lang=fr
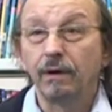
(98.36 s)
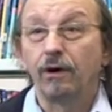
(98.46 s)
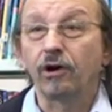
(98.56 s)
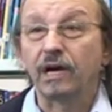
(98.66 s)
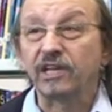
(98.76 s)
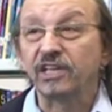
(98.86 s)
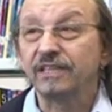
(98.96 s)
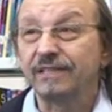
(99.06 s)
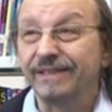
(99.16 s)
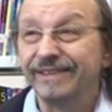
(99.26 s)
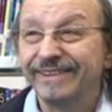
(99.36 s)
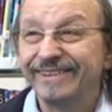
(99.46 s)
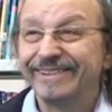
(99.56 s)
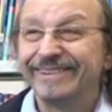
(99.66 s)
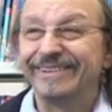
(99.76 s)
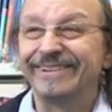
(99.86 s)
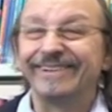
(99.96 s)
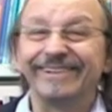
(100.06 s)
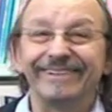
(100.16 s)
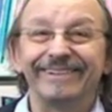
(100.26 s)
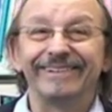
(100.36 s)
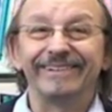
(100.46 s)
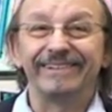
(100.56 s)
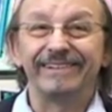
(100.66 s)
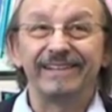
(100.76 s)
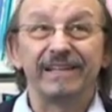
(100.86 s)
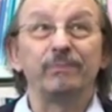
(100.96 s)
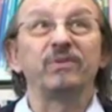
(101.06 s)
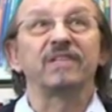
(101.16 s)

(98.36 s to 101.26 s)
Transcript: en, claquette, et puis